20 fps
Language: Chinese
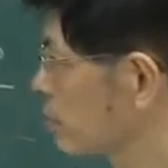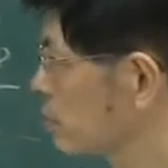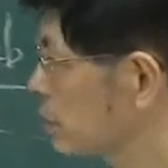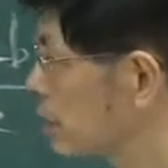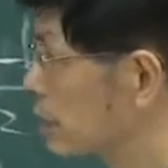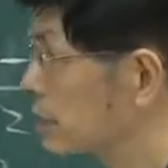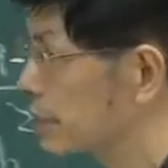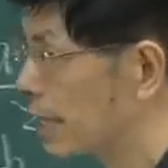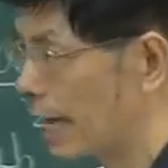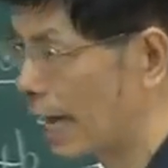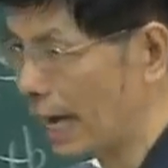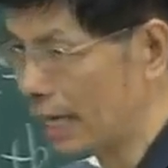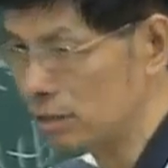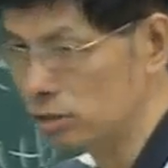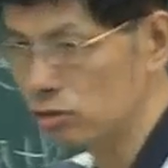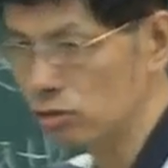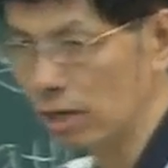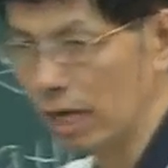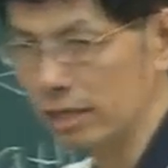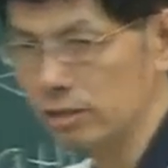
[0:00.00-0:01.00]
这个在函
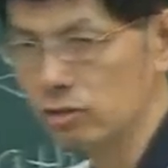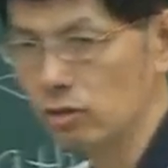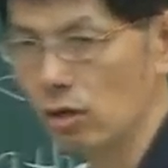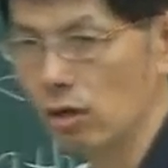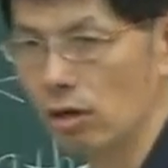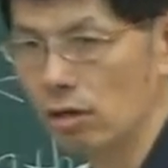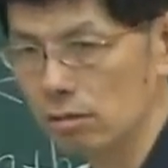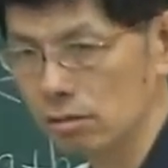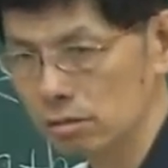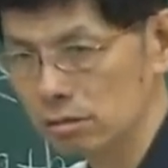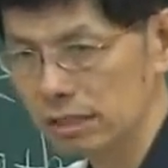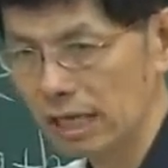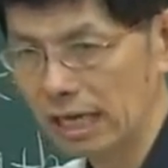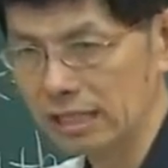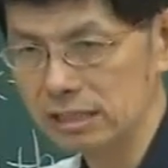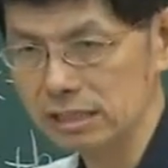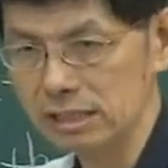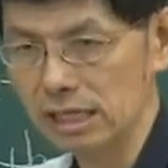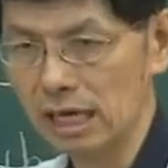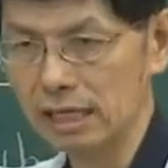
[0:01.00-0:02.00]
数来说
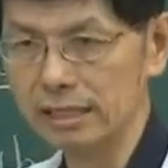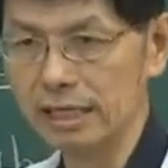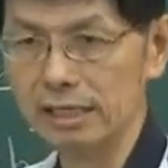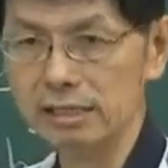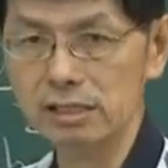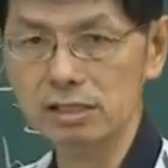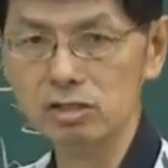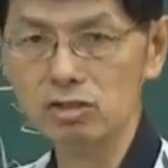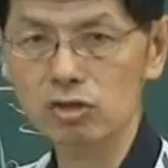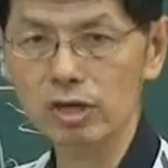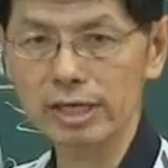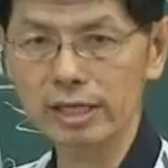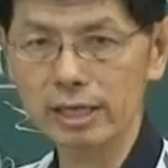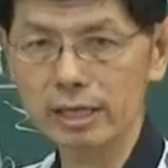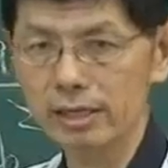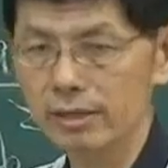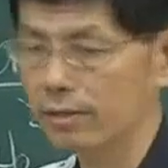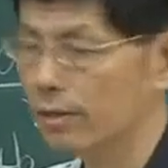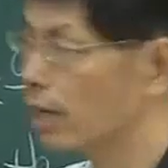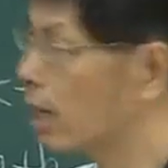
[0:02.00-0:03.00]
大致上也是对的
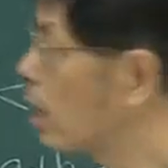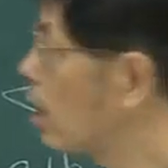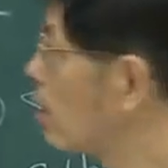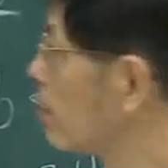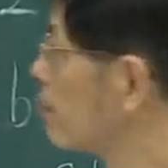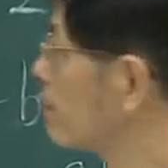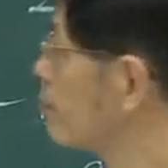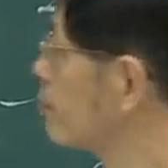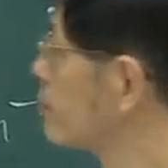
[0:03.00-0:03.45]
啊。